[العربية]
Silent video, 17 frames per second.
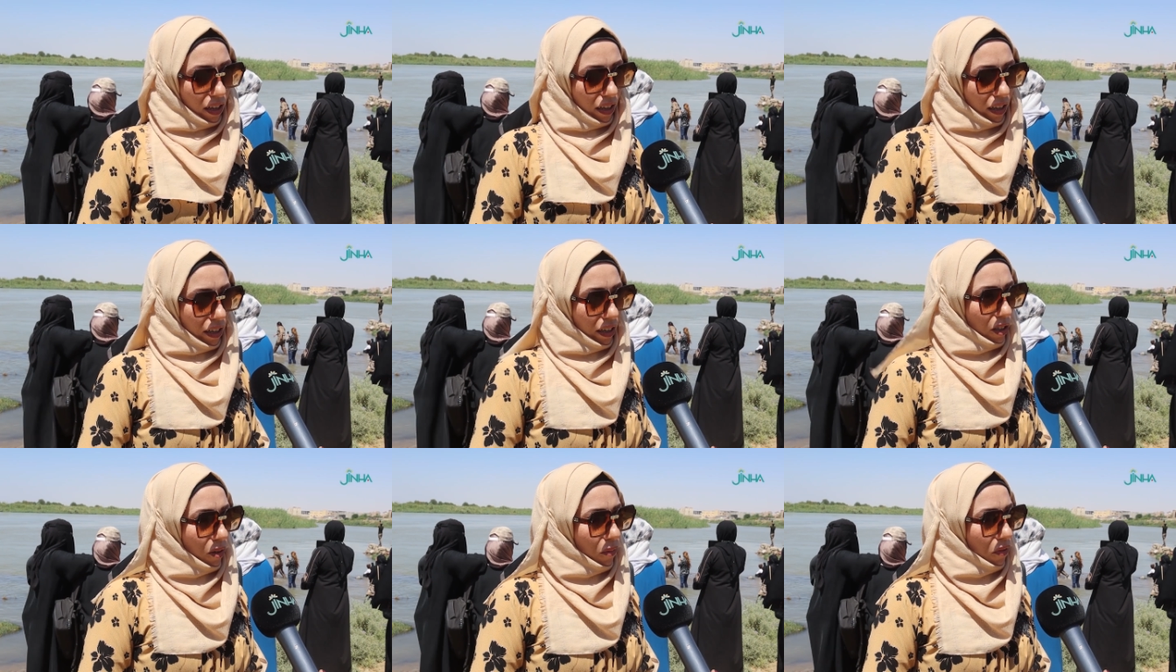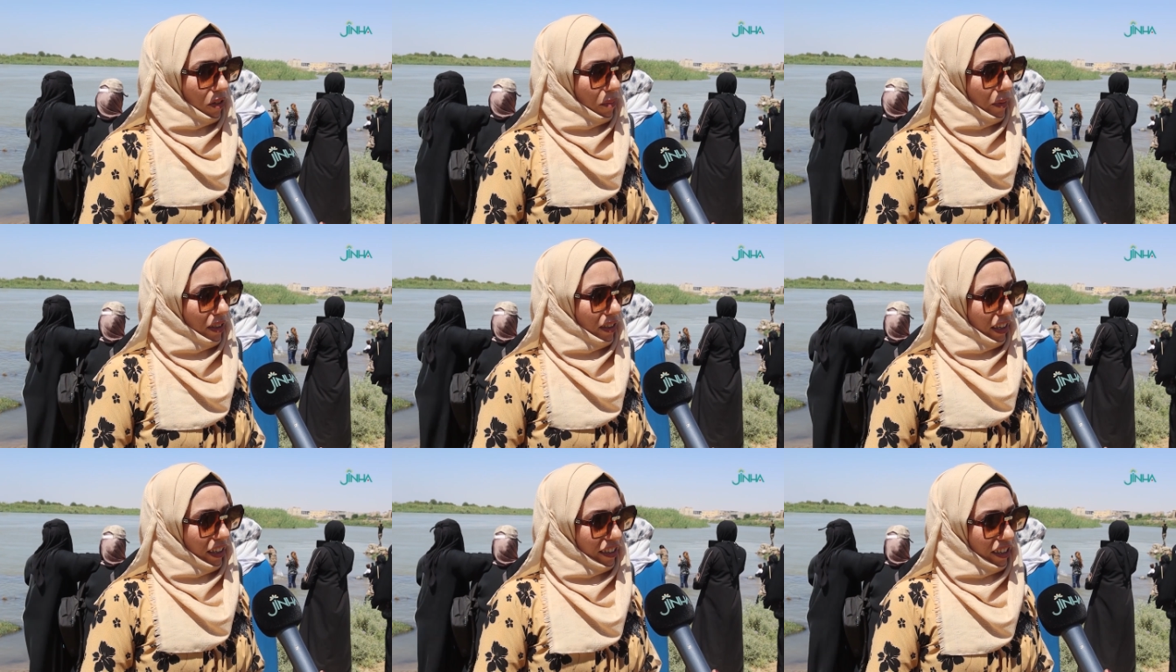آه، اليوم في
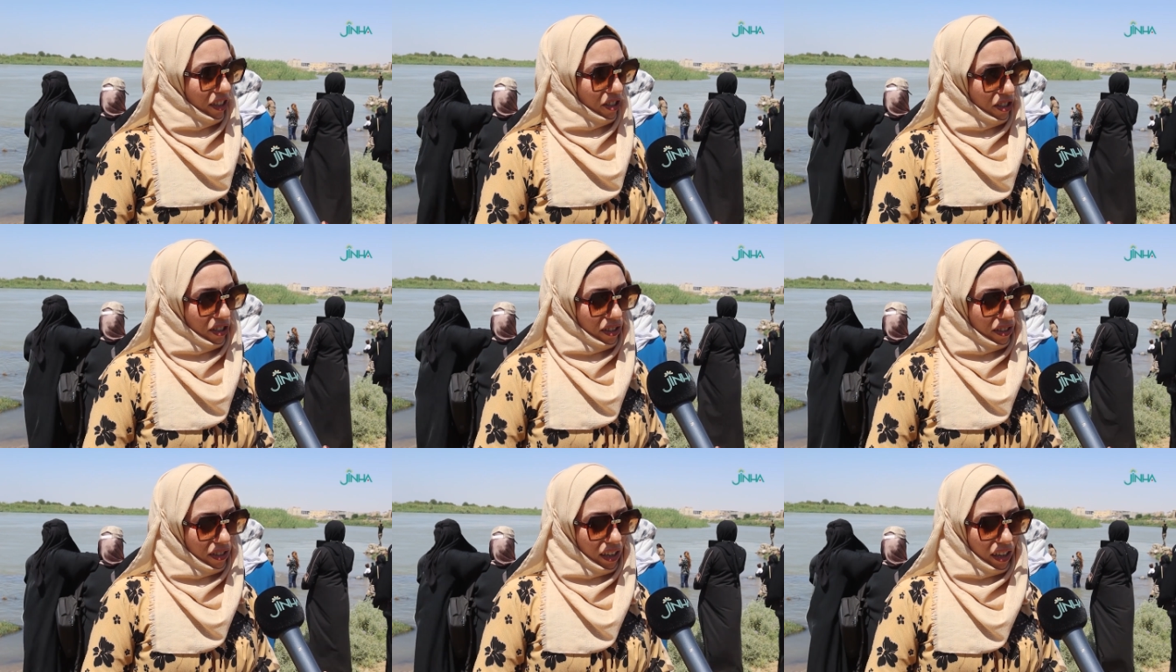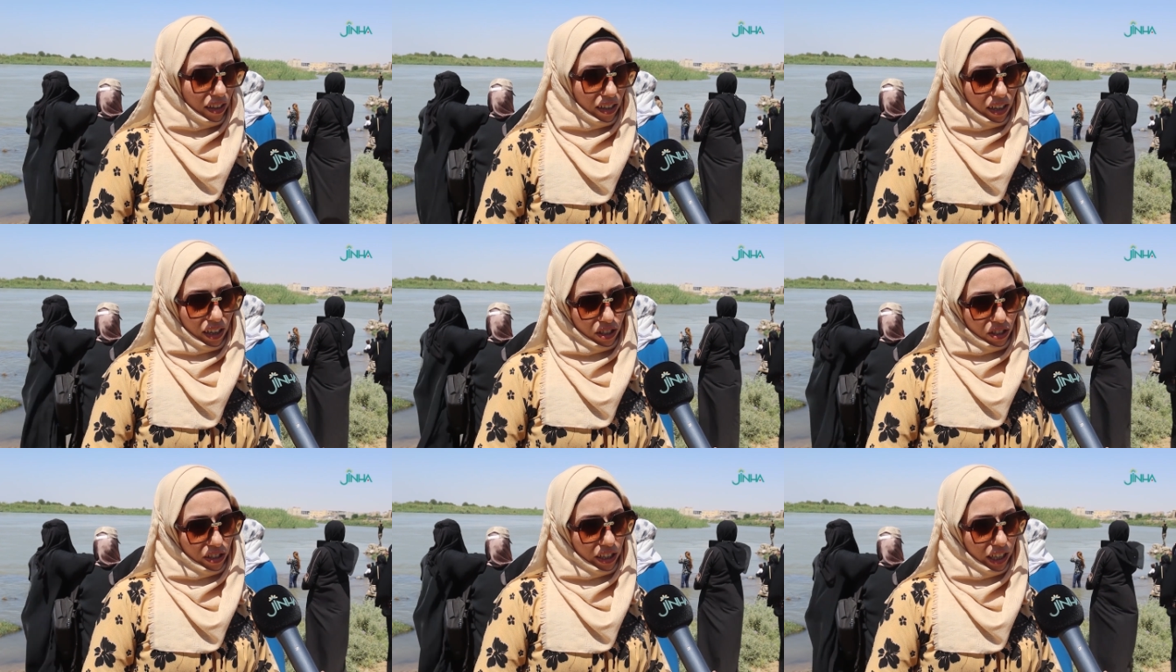منطقة هجين هذا
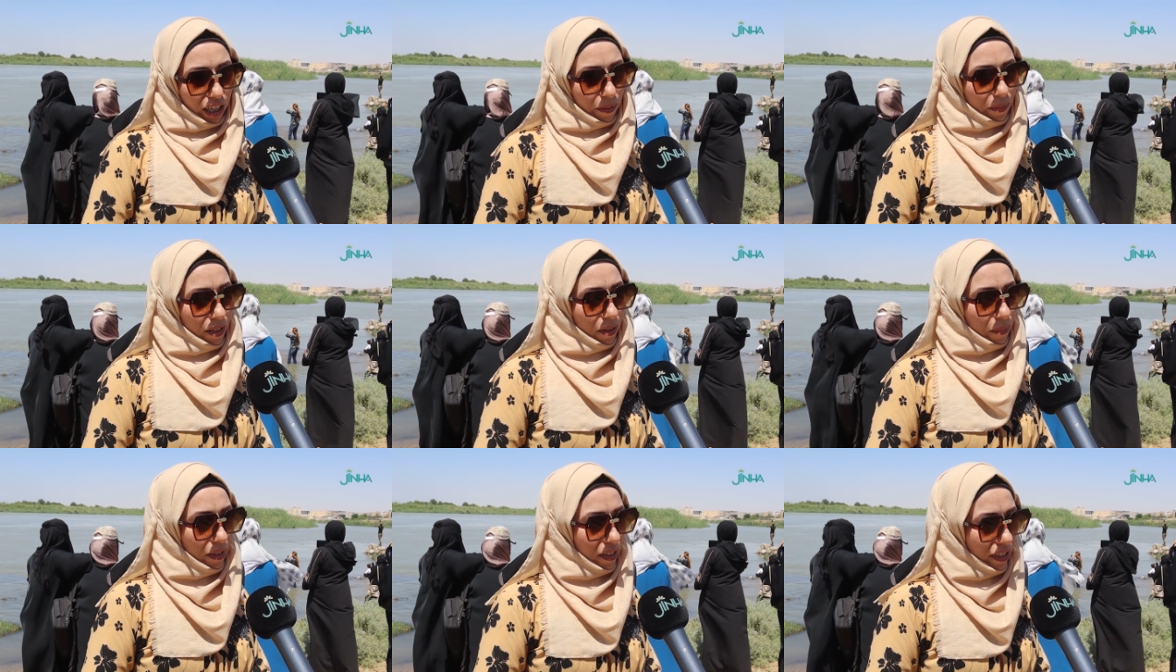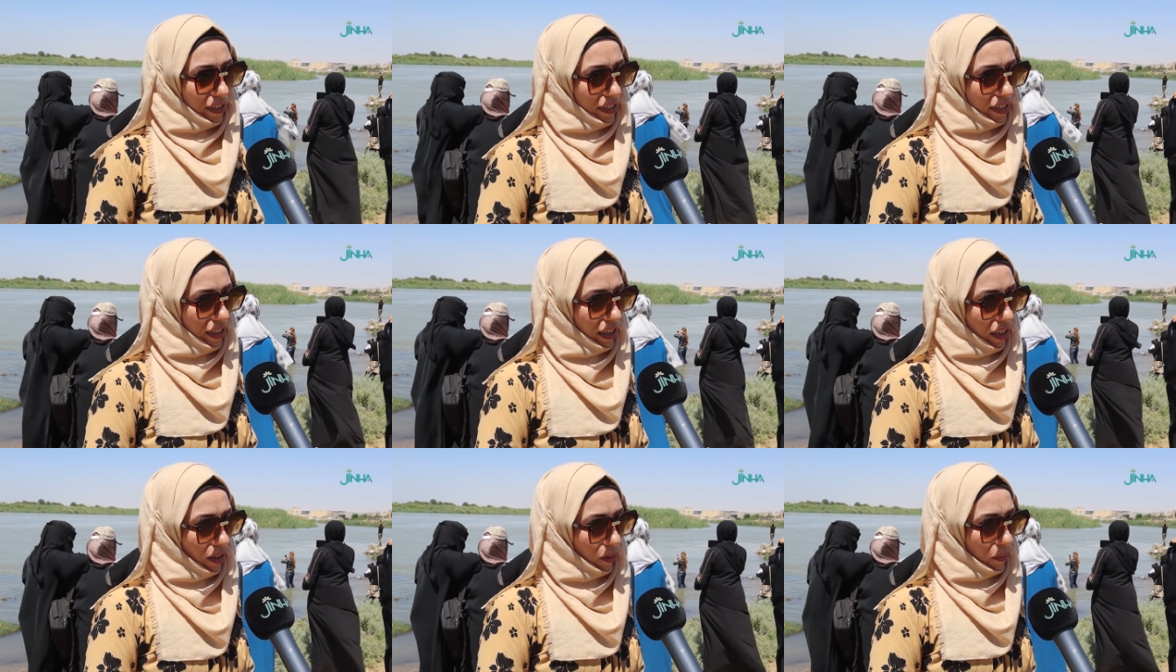الحشد الكبير من
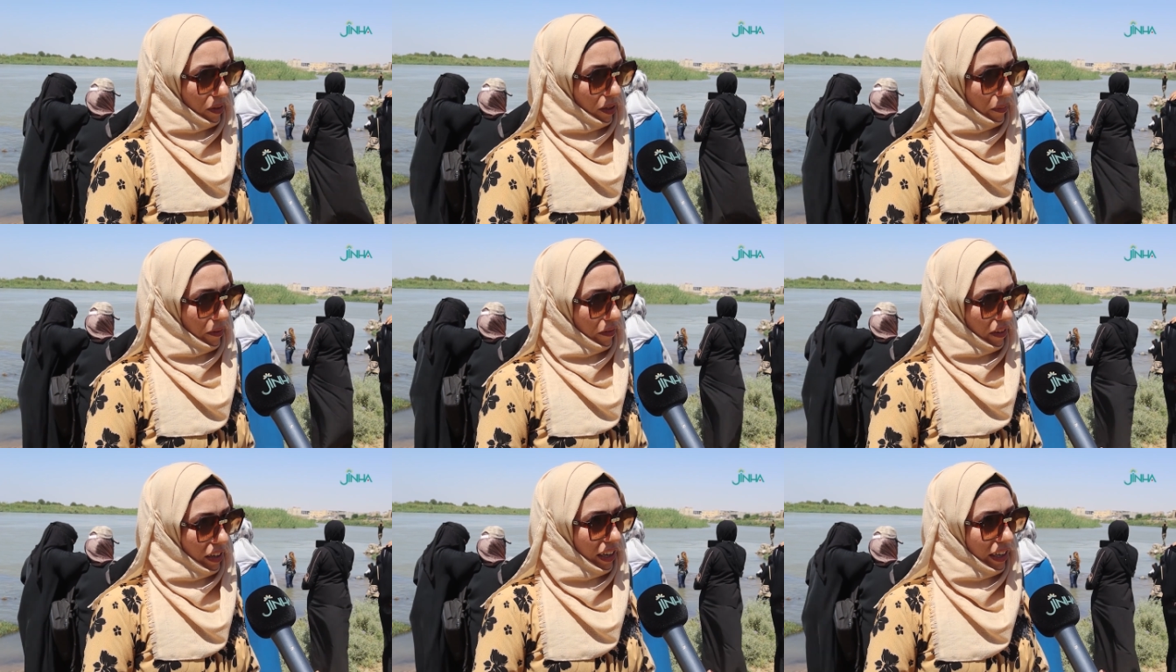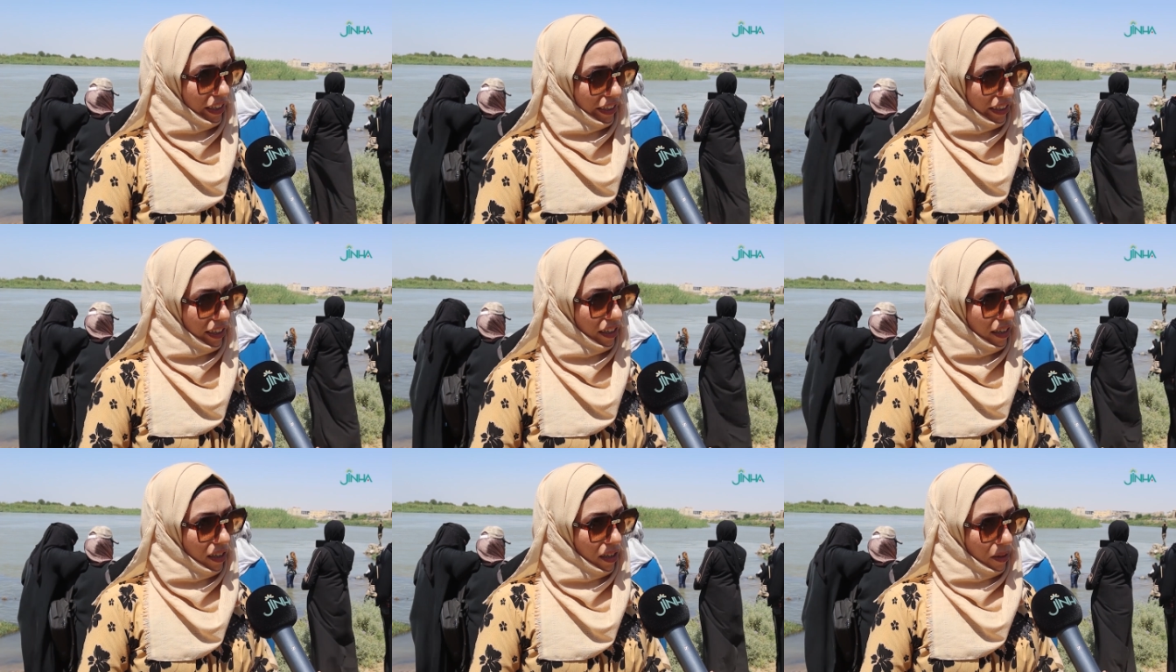النساء قمنا
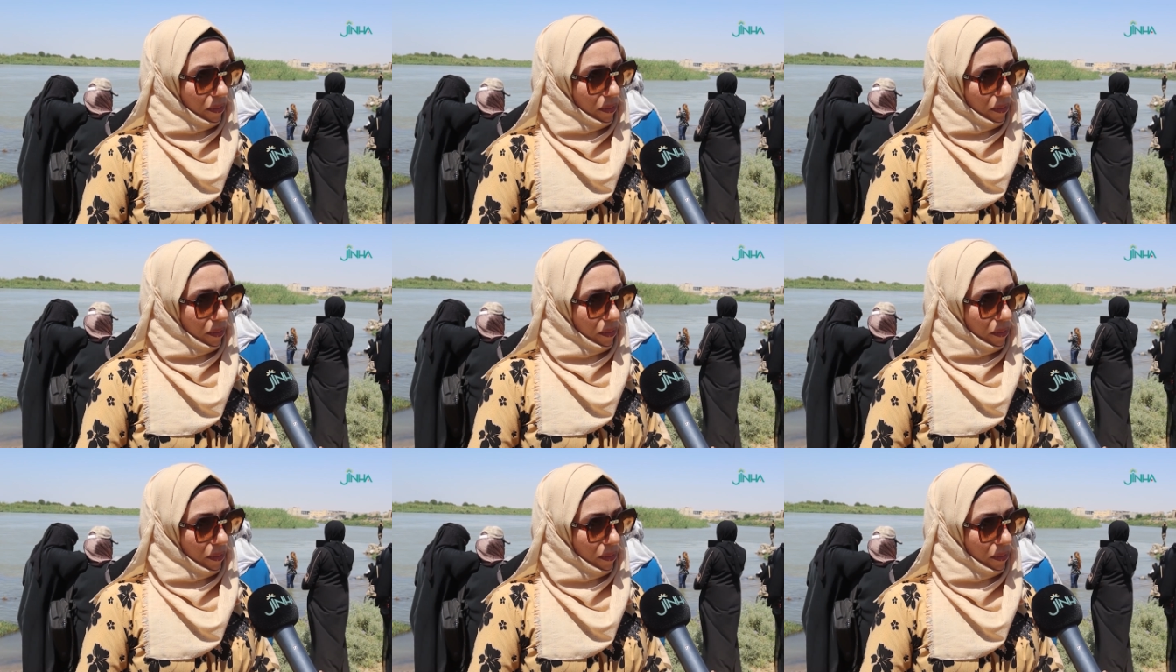بفعالية